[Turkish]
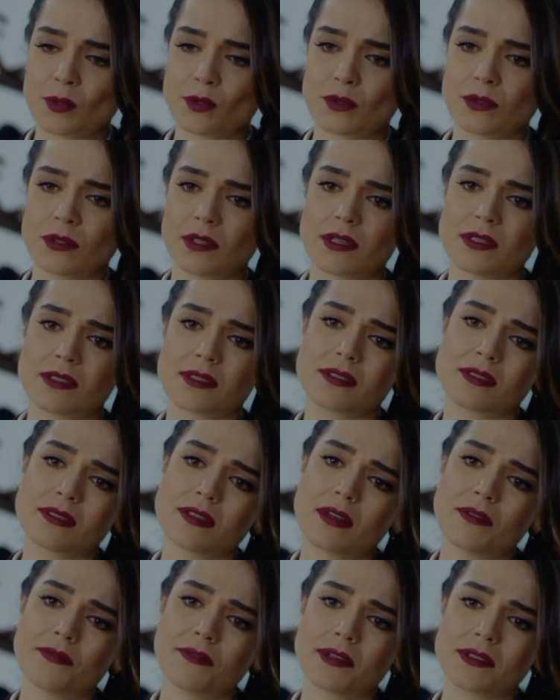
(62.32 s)
Çocuklar siz
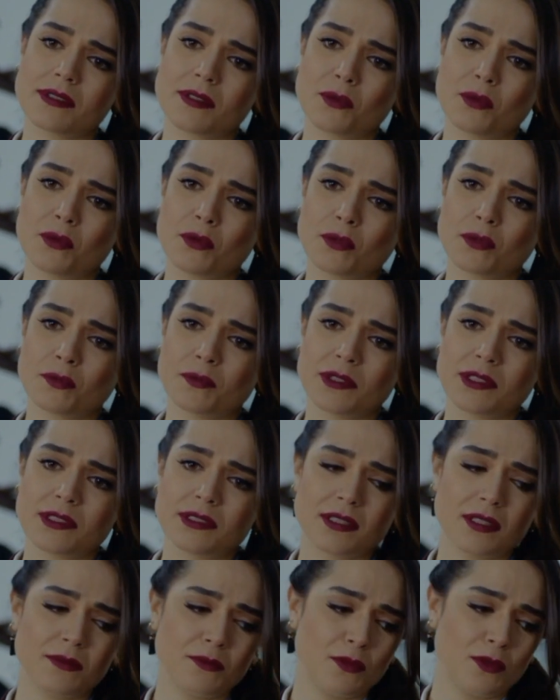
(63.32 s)
daha fazla korkutmak
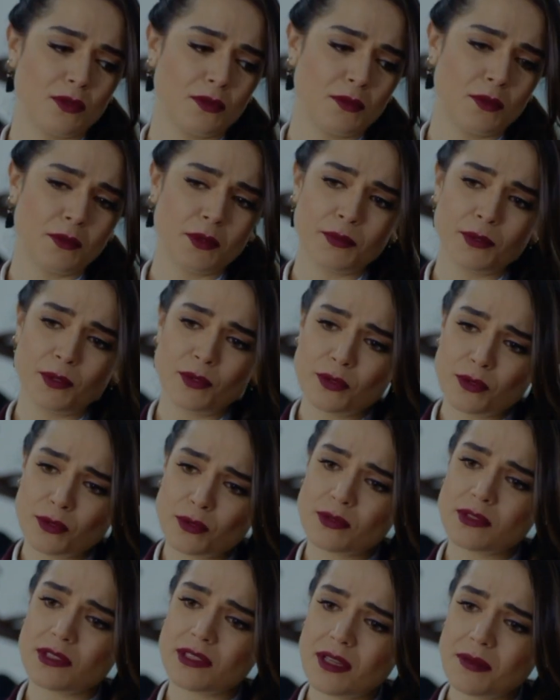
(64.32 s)
istemiyorum ama
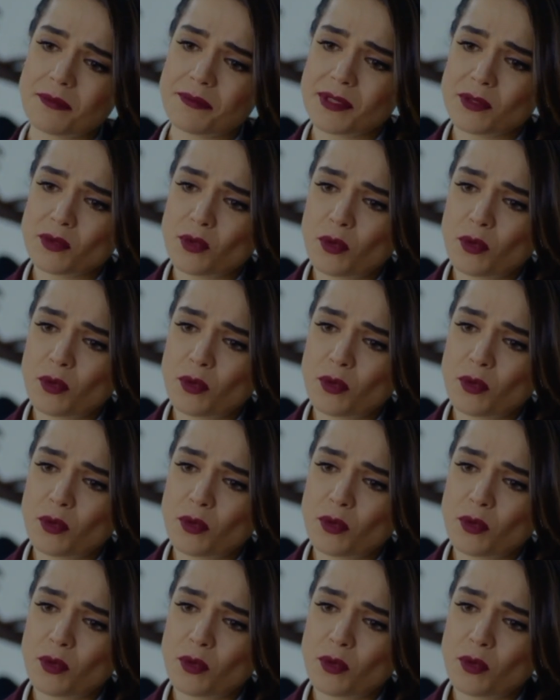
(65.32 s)
biliyorsunuz adam